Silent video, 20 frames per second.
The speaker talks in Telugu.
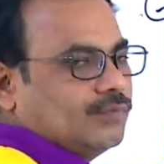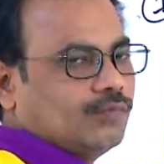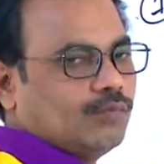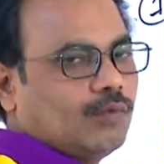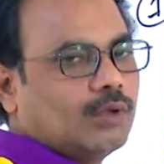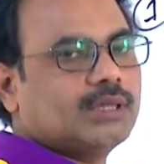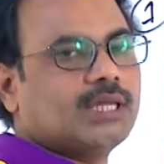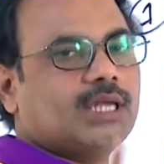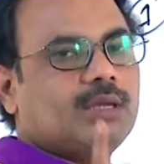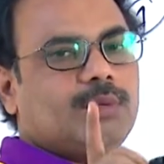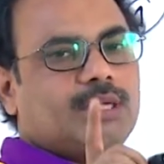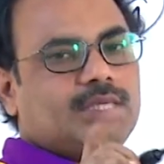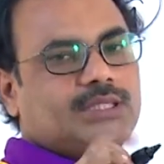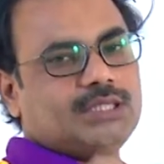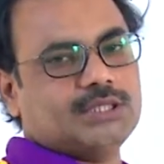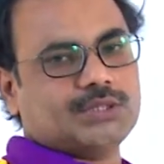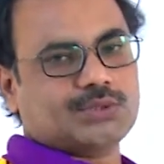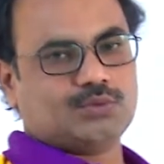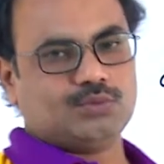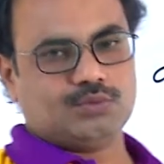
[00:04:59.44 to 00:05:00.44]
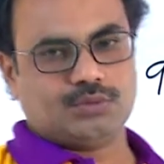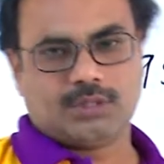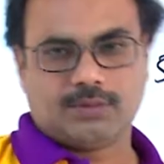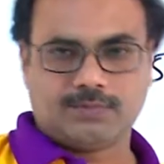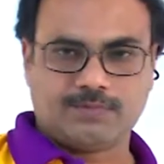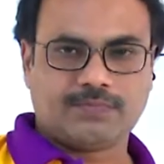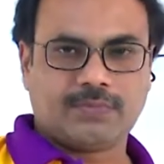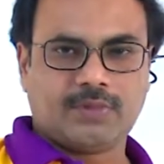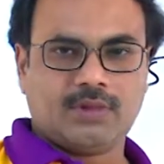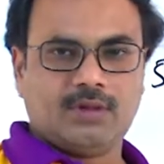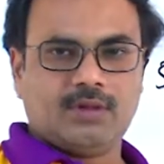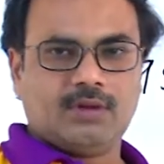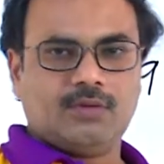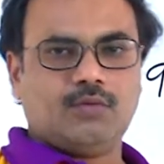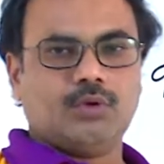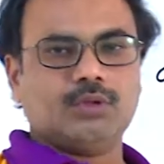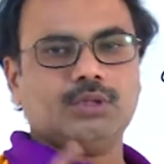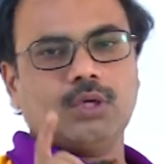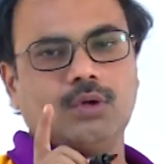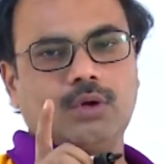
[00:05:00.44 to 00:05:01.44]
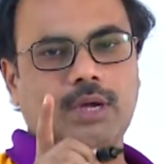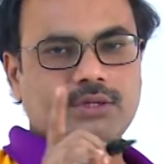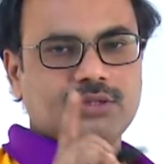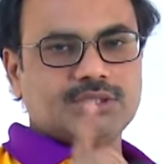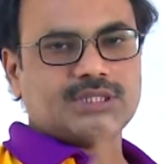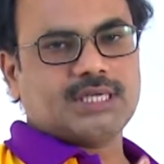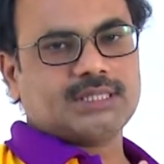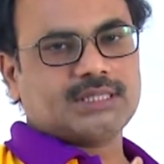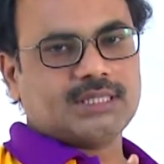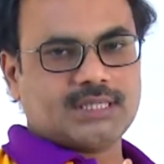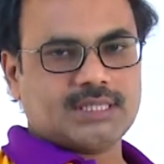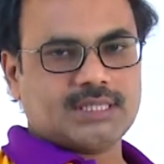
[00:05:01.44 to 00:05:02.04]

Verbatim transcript: వందని బేస్ చేసుకుంటున్నాం వందలో ఐదు శాతం